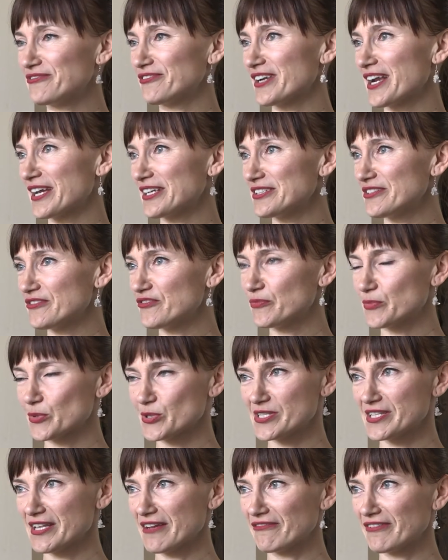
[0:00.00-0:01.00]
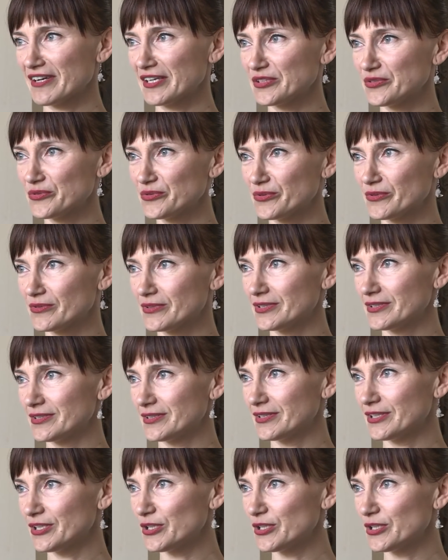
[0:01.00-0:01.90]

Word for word: frajdy w poznawaniu e,